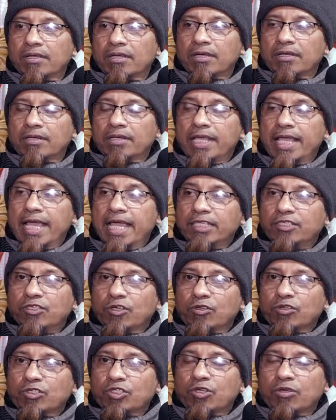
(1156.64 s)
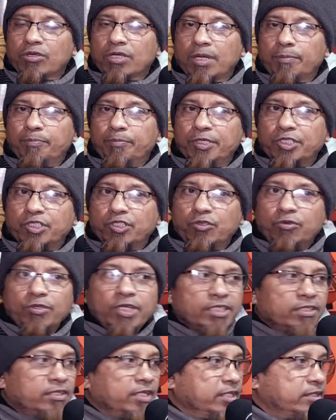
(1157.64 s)
কারণ এই জনসংখ্যা বিশ্ব
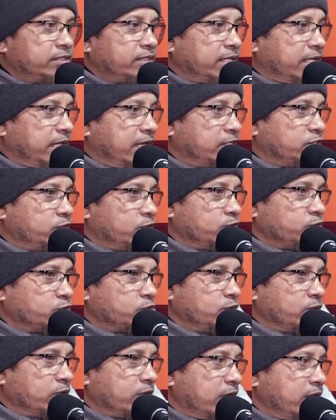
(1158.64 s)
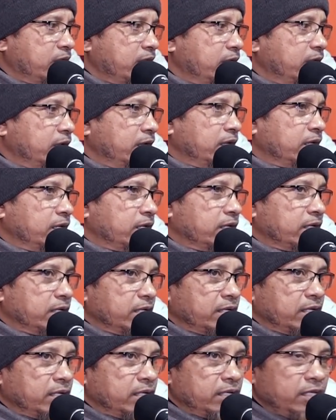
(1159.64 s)
নেতৃত্বের এই জনসংখ্যা
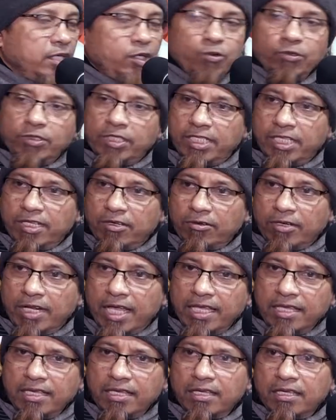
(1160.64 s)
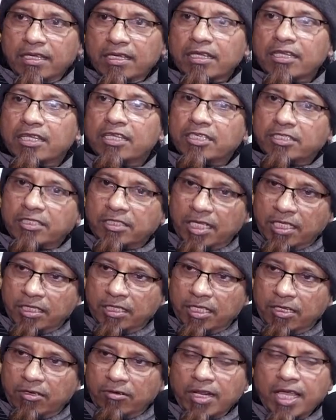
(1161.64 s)
ইহুদিদেরও নাই
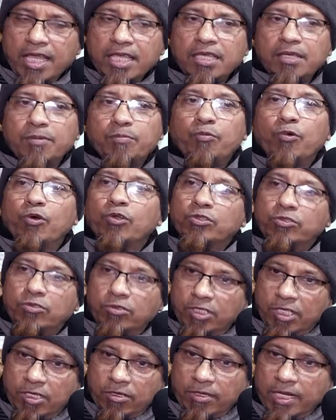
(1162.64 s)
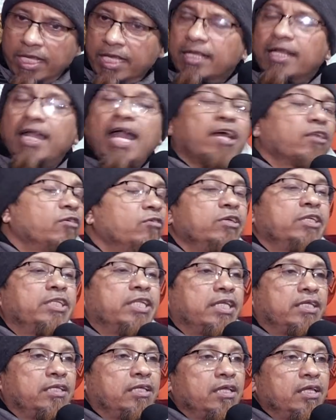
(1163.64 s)
খ্রিস্টানদেরও নাই বৌদ্ধদেরও নাই কারোই
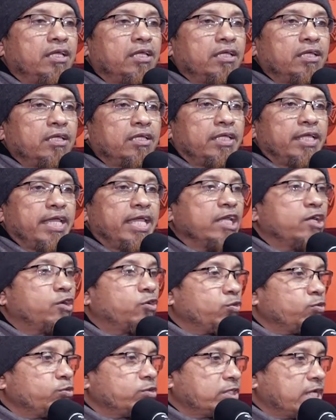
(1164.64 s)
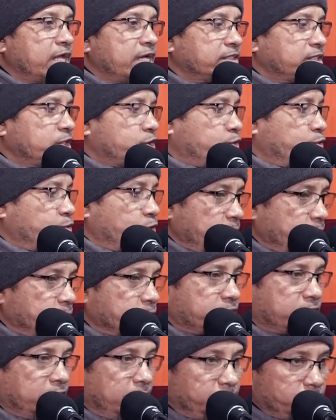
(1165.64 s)
নেই এই গ্রোথটা আছে শুধু
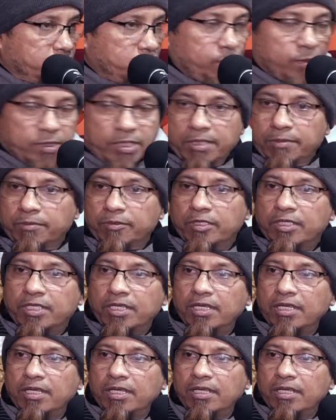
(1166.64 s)
মুসলিম সমাজের মধ্যে